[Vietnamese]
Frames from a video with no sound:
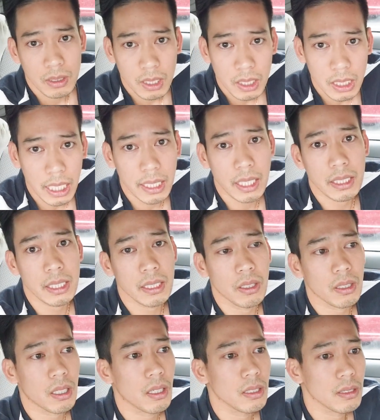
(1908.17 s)
như vậy thì sẽ
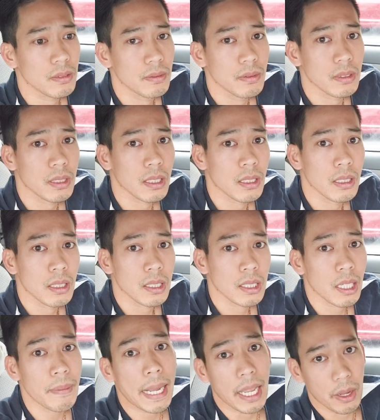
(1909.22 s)
được thôi
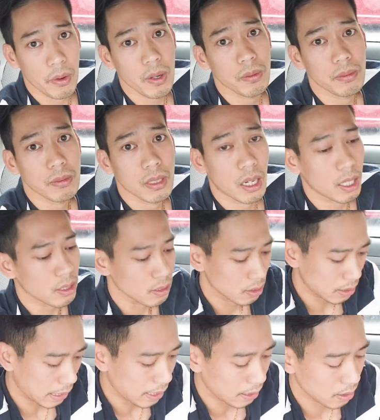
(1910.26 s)
các bạn hiểu không đó
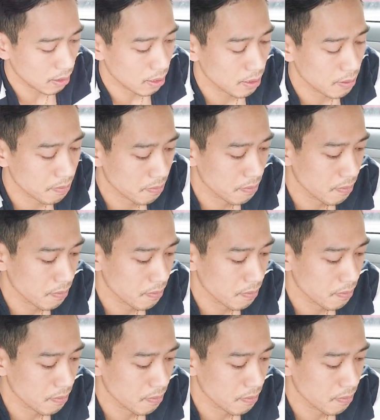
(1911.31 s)
chạy hạn như vậy